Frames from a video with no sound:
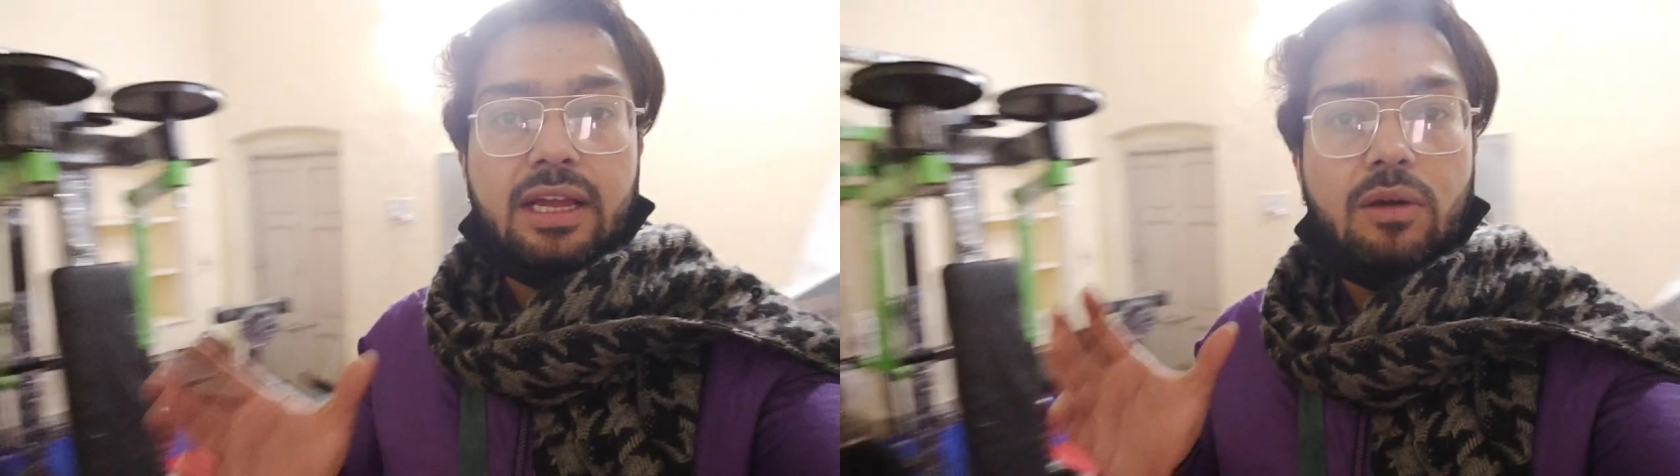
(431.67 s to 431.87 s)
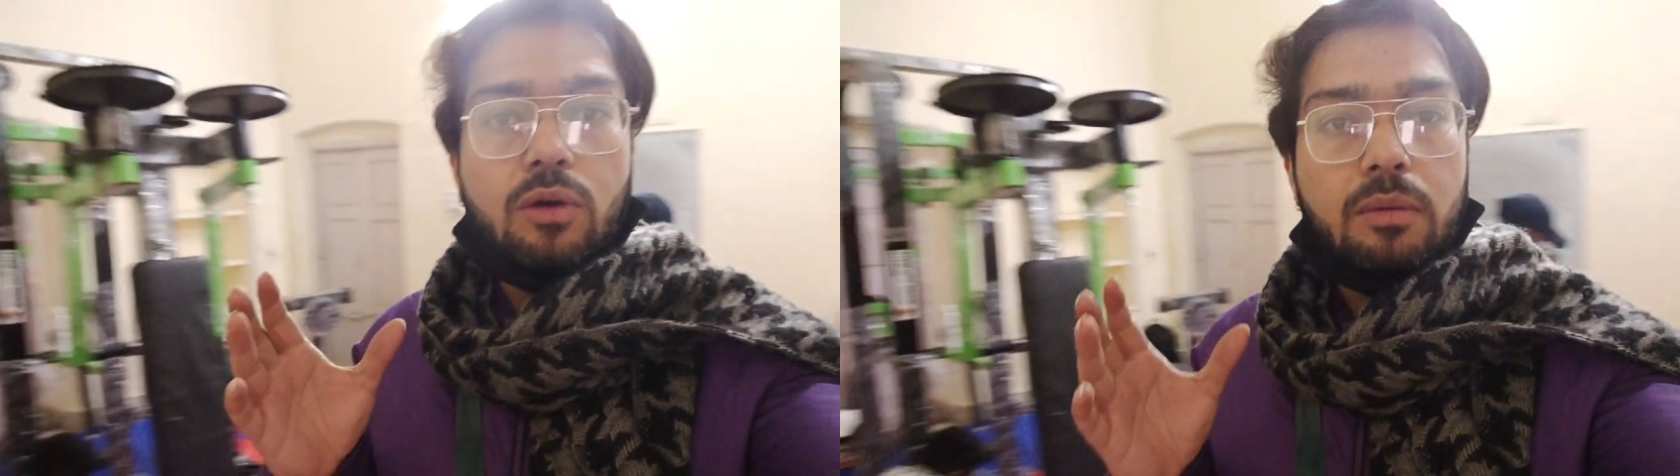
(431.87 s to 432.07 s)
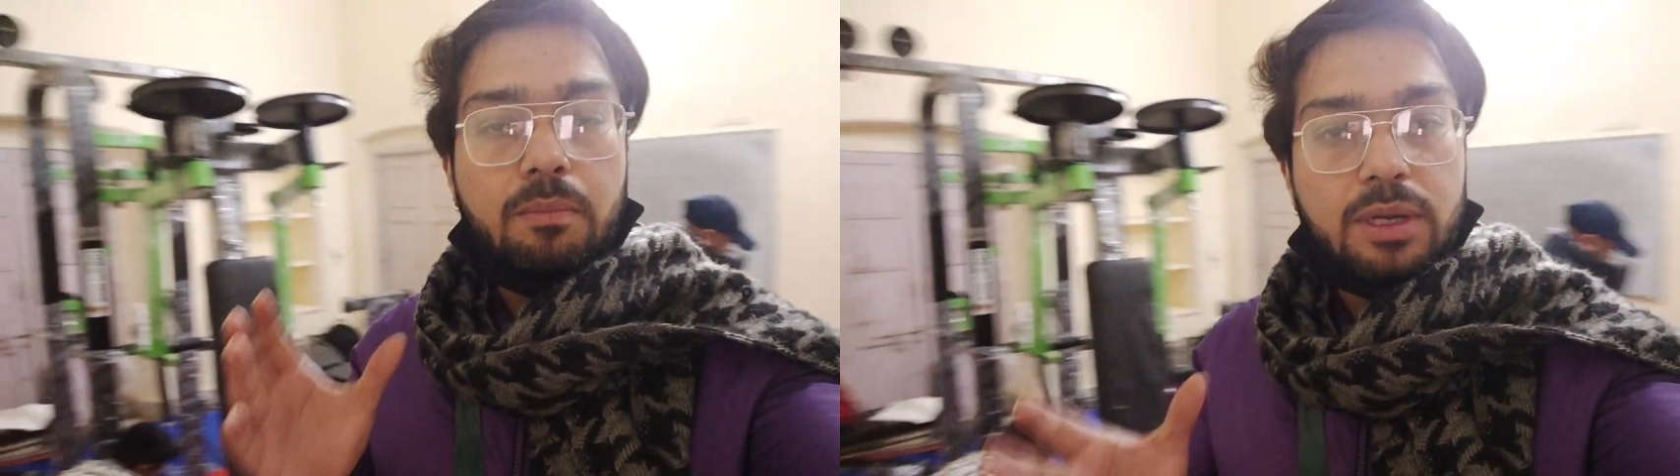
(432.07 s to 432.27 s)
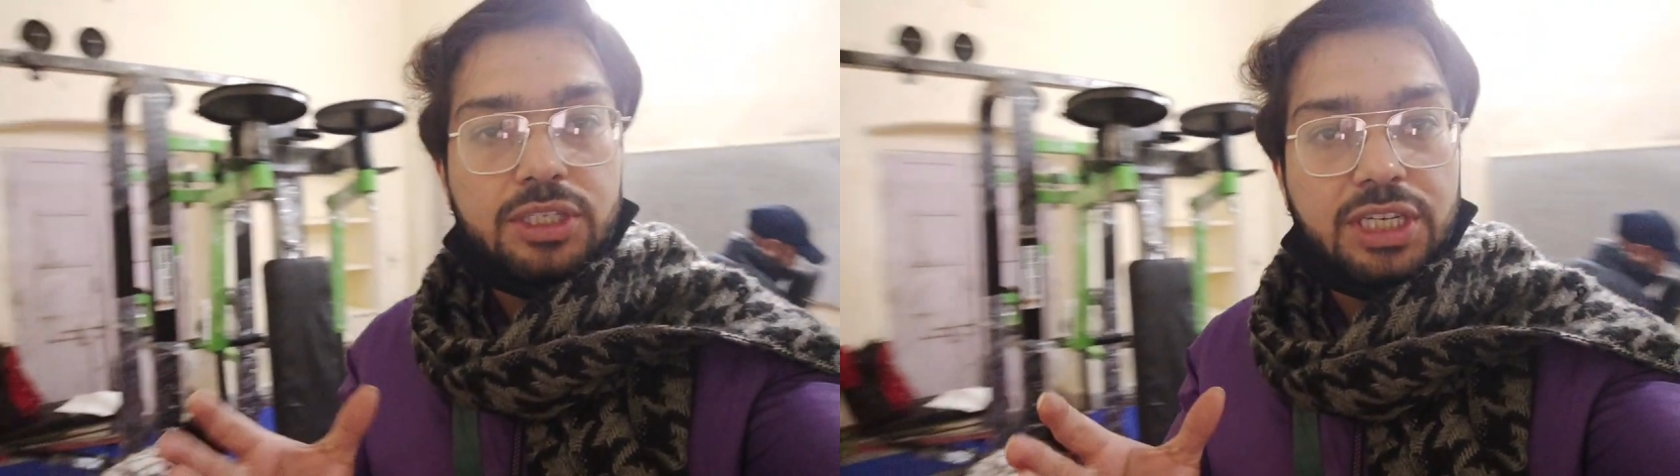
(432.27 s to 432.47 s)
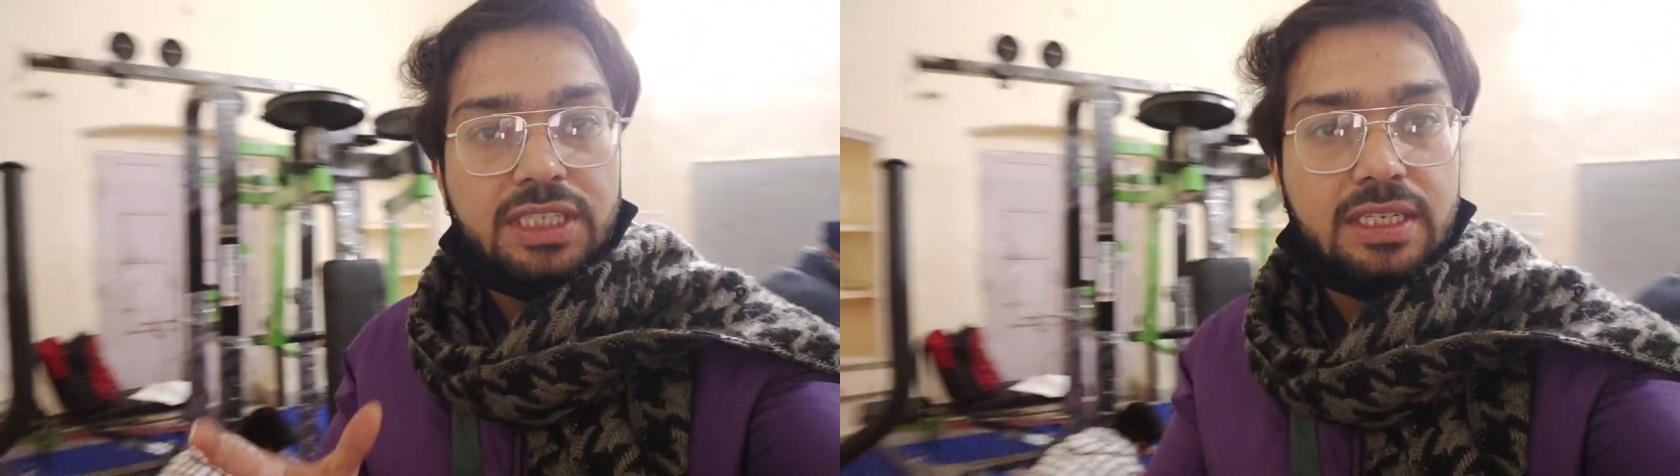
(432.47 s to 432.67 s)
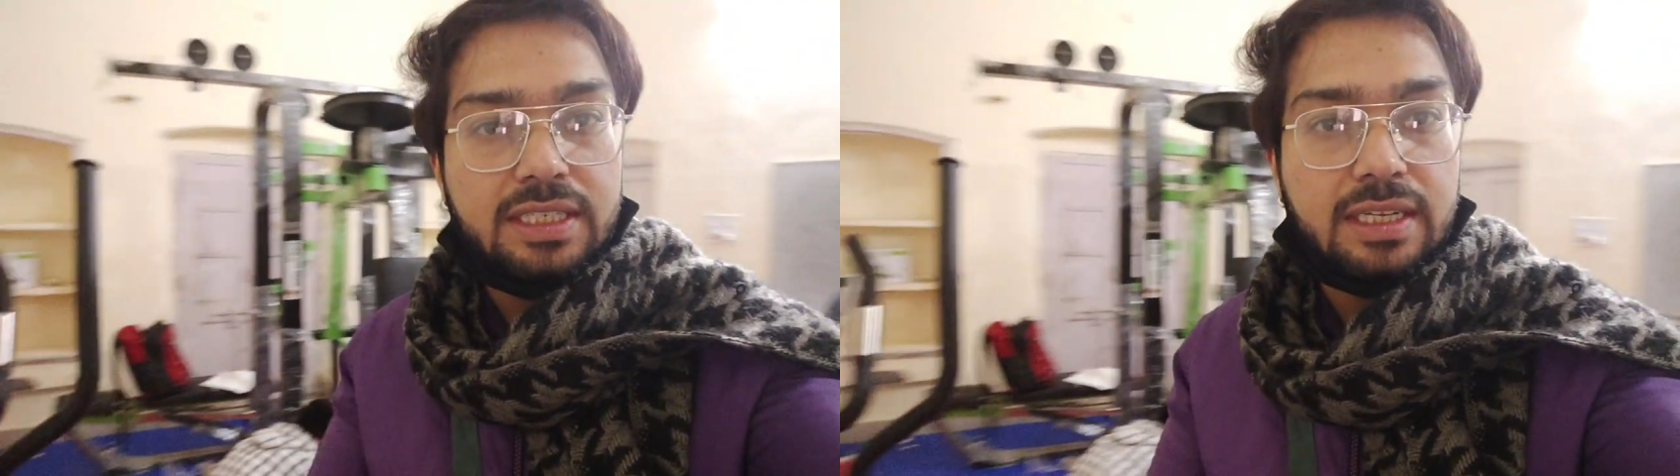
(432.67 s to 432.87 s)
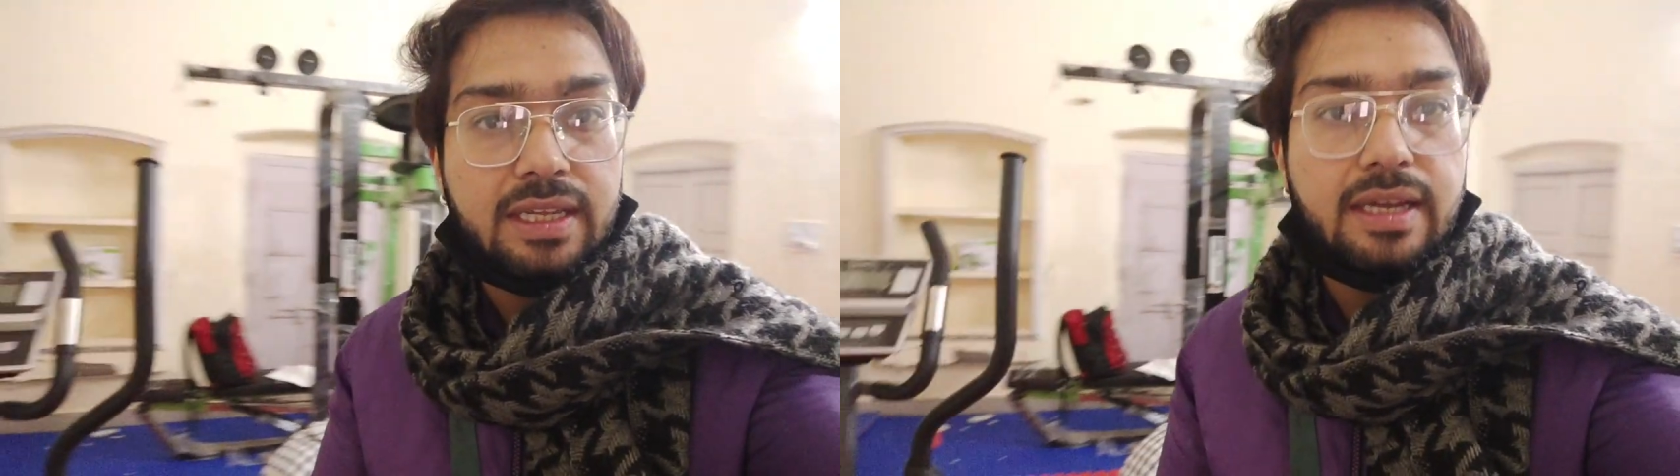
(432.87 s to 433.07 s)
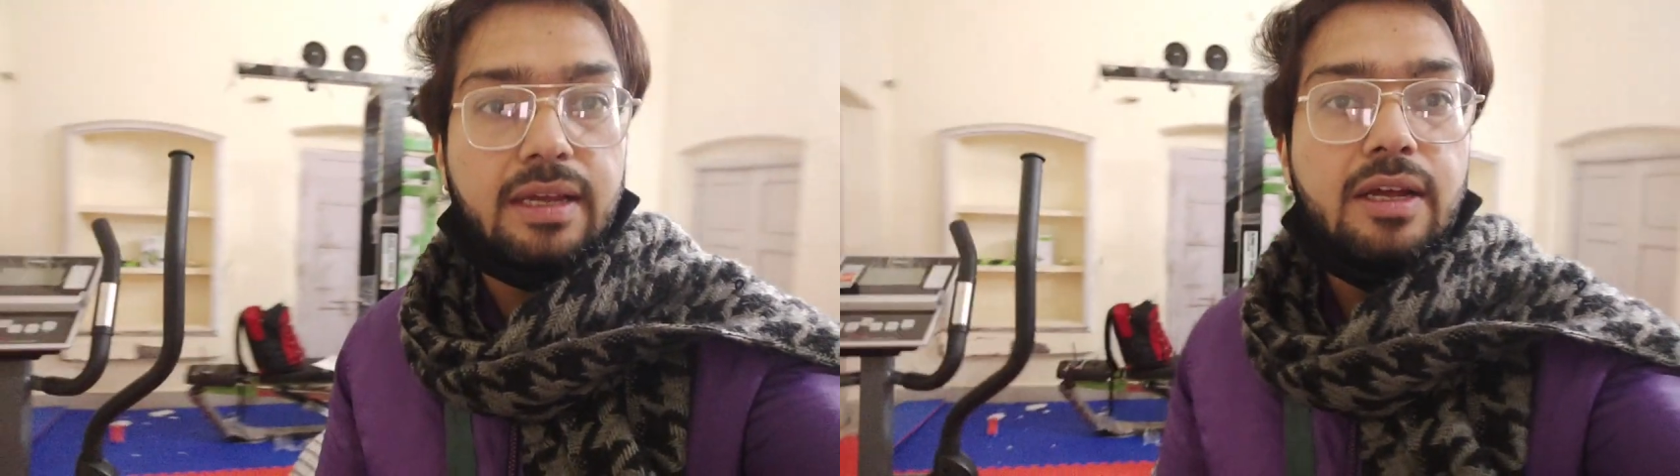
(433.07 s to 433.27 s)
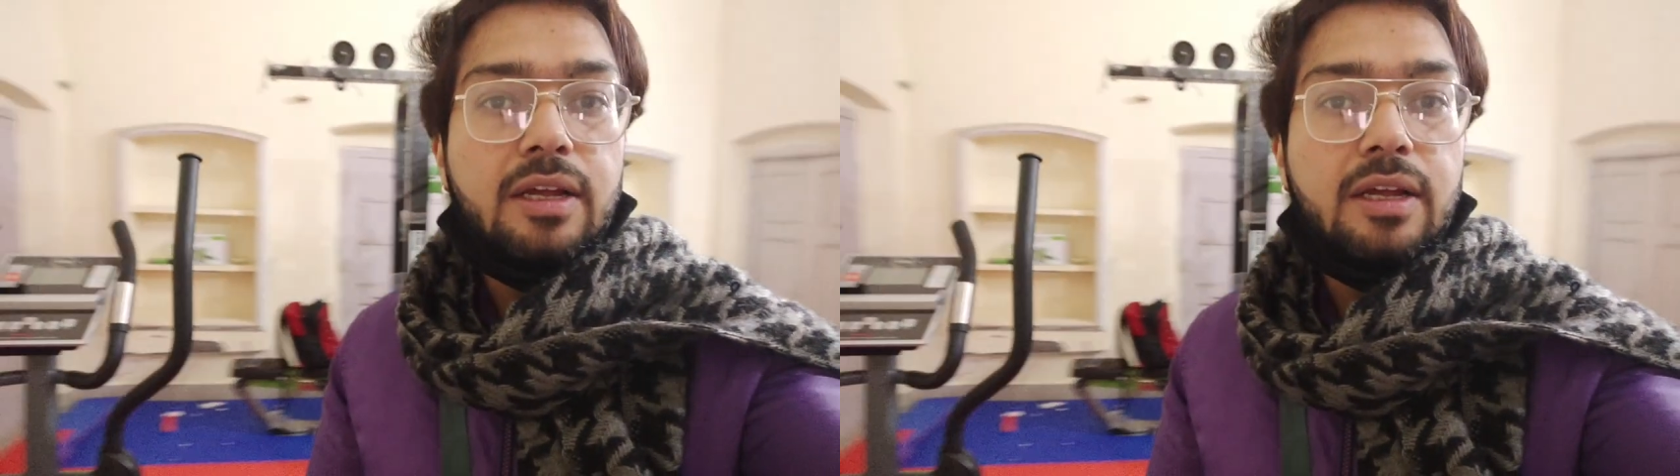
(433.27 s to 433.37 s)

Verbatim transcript: हैं और परचेज कर सकते हैं